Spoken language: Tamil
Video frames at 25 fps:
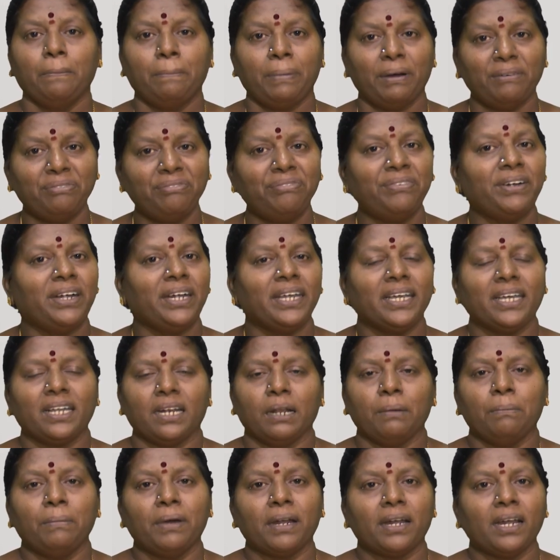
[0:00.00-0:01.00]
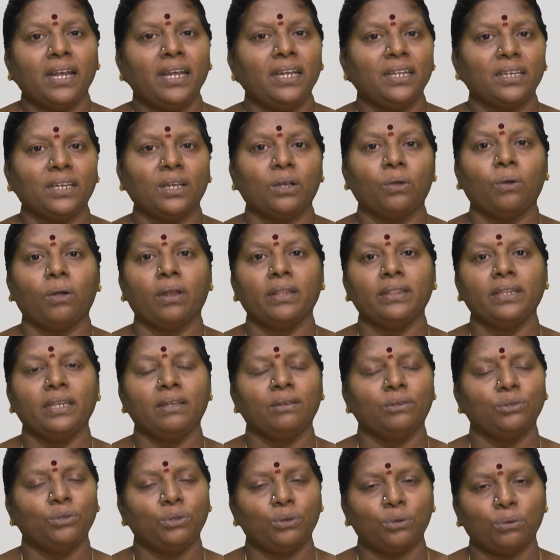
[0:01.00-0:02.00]
பஃப் அடிக்கிற மாதிரிலாம் இன்றைக்கி
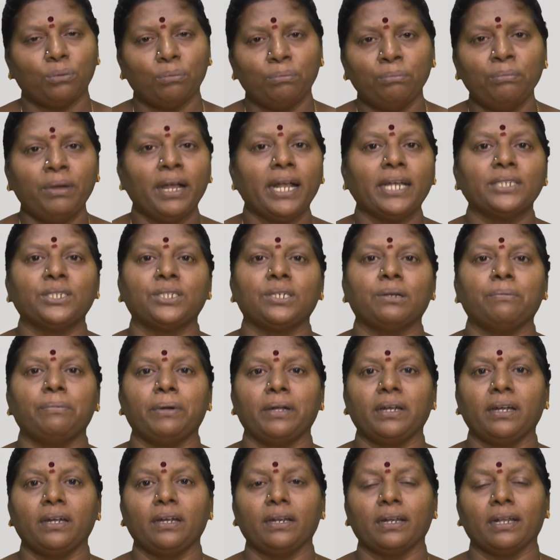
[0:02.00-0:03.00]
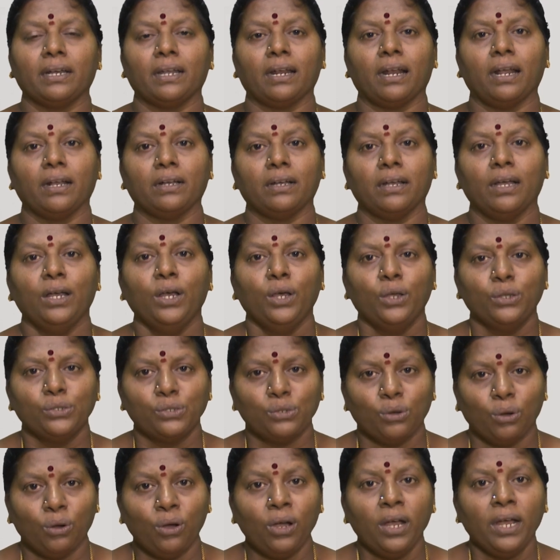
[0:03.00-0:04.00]
குழந்தைங்க வந்து ரொம்ப கஷ்டப்பட்டுட்டு இருக்கிறாங்க
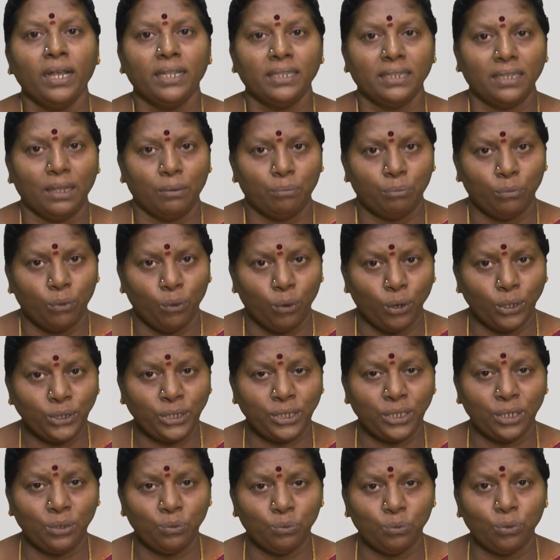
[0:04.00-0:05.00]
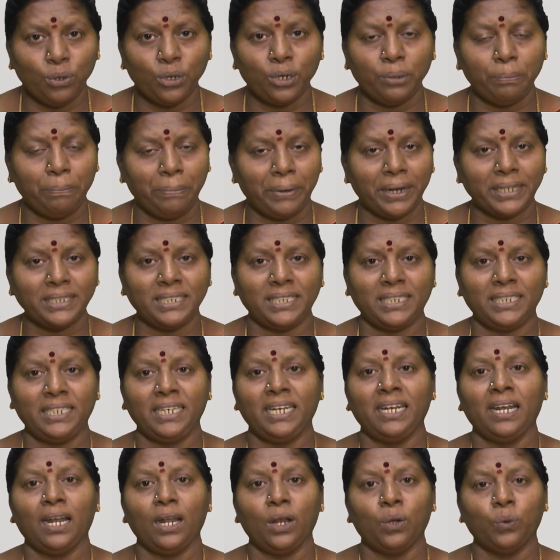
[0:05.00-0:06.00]
ஸோ இந்த மோஷன் ஒரு
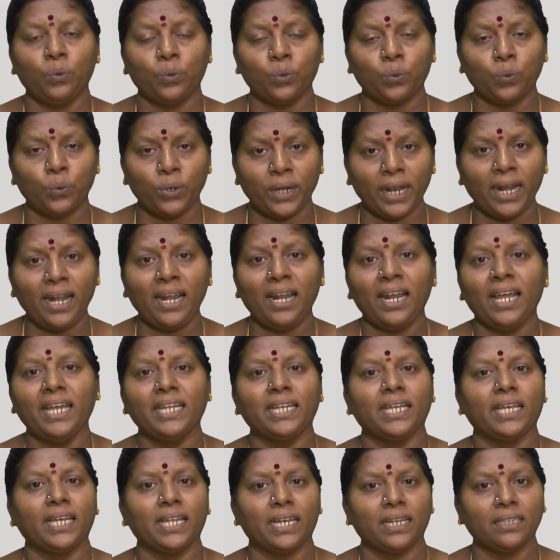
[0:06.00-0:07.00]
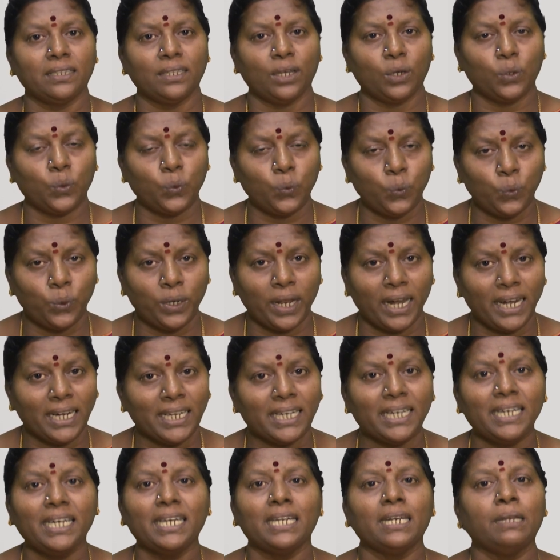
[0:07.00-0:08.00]
பிரச்சனையில் குடலில் இருக்க இருக்கிற இந்த குடல்
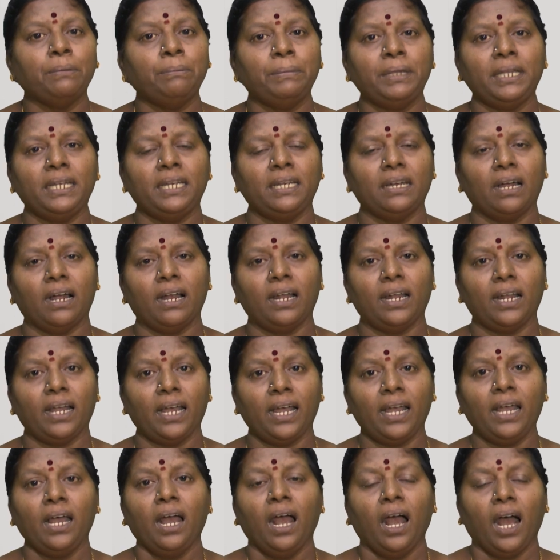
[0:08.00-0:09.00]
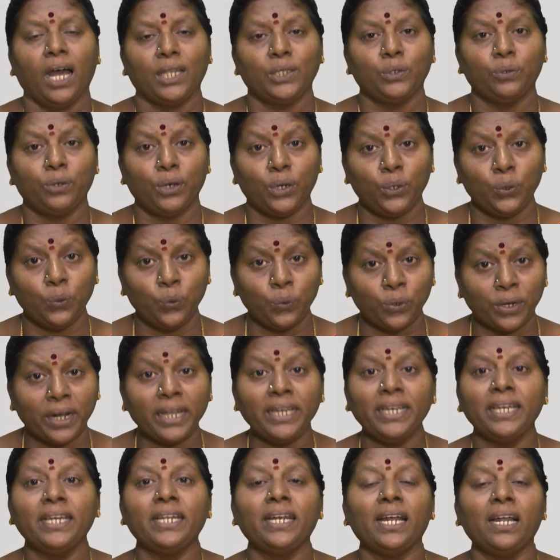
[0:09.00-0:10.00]
கிருமியினால் அதனுடைய
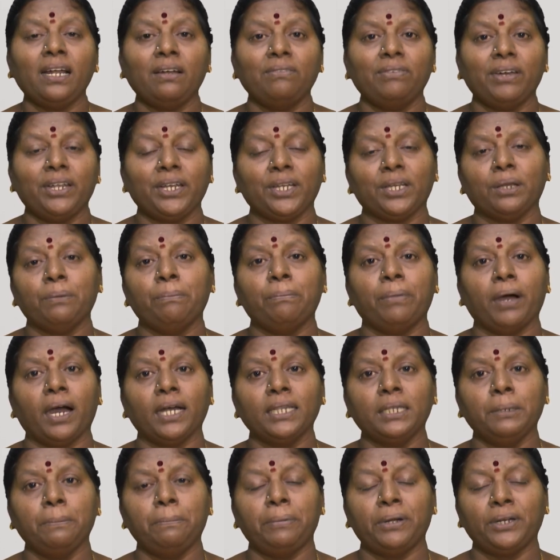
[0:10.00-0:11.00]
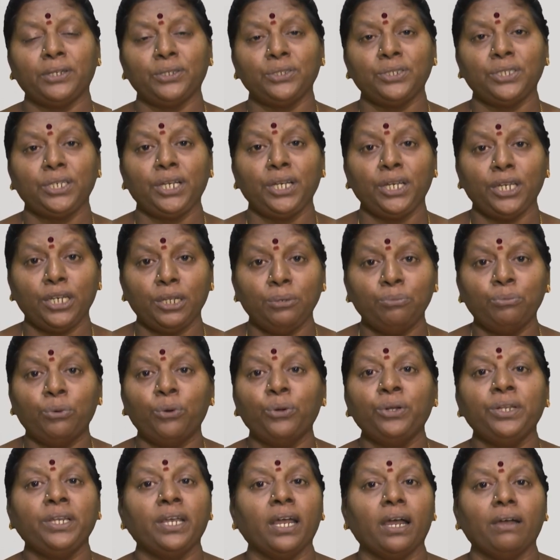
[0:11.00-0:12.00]
நுரையீரல் வரைக்கும் பாதிப்படைஞ்சு
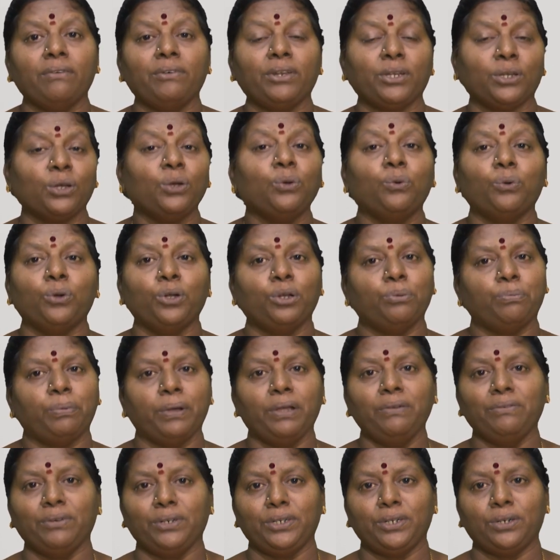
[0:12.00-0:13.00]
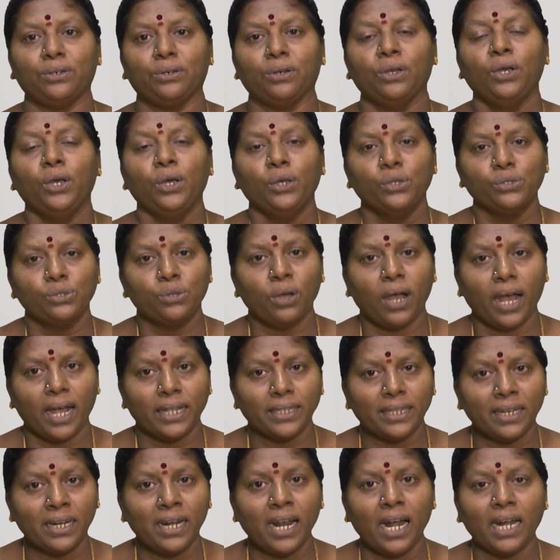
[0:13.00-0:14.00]
நிமோனியா வரைக்கும் கொண்டு போய் விட்டுடும் ஸோ
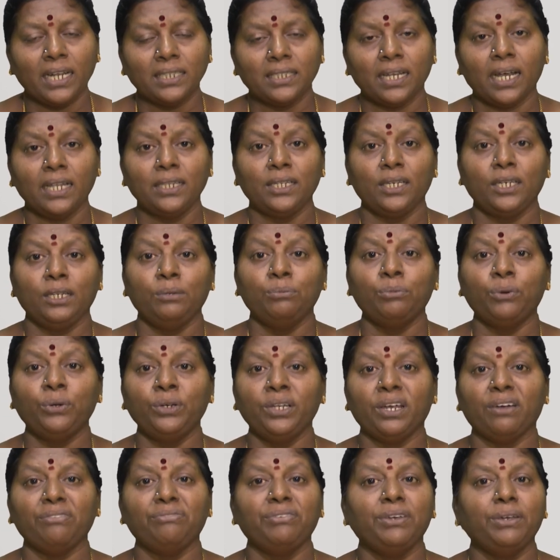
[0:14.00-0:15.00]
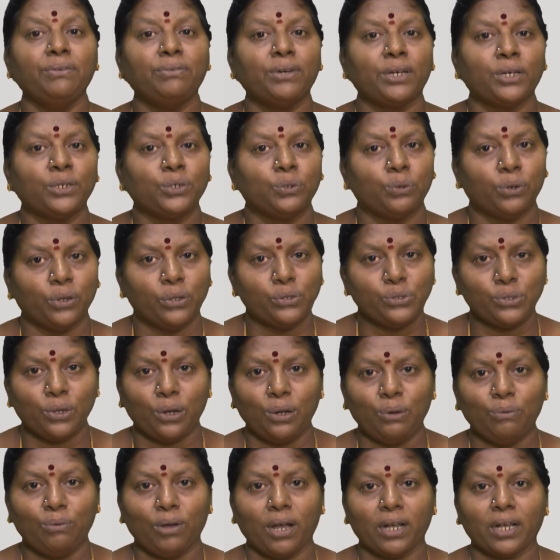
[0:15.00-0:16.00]
அதனால தான் அது நிமோனியா ஃபீவர்னு கூட
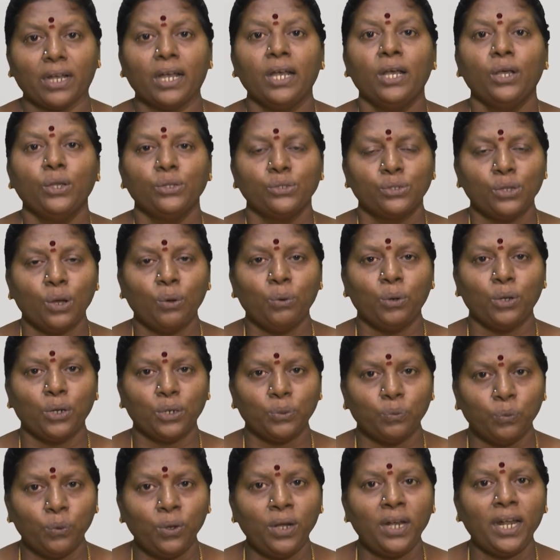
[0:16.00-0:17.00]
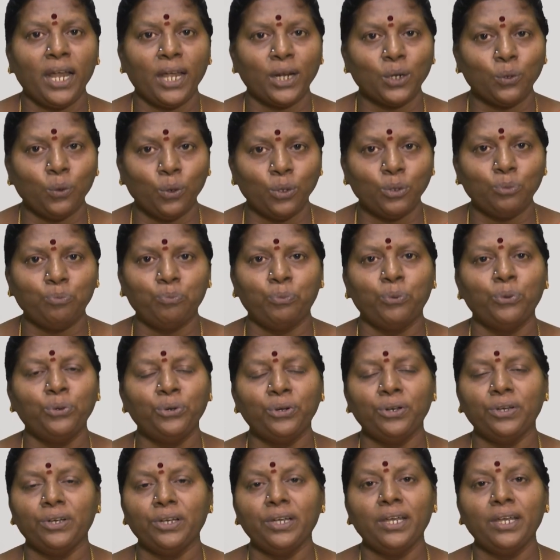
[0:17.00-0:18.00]
சொல்லுவாங்க ஸோ ஒரு உள்ளே இருக்க ஒரு புழு